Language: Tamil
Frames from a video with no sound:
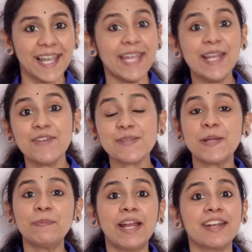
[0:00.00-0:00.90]

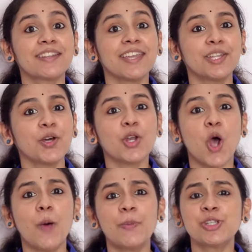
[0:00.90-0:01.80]
இன்வெஸ்ட்மெண்ட் பண்ணுறதுக்கு ஏதோ ஒரு
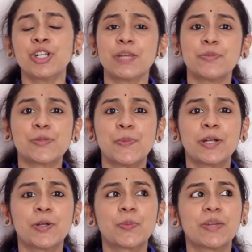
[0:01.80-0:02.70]
ஆப்பர்ச்சுனிட்டி மிஸ்
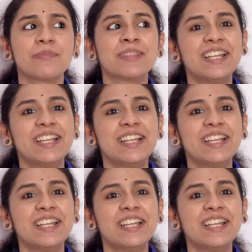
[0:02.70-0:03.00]
பண்ணிட்டோம்னா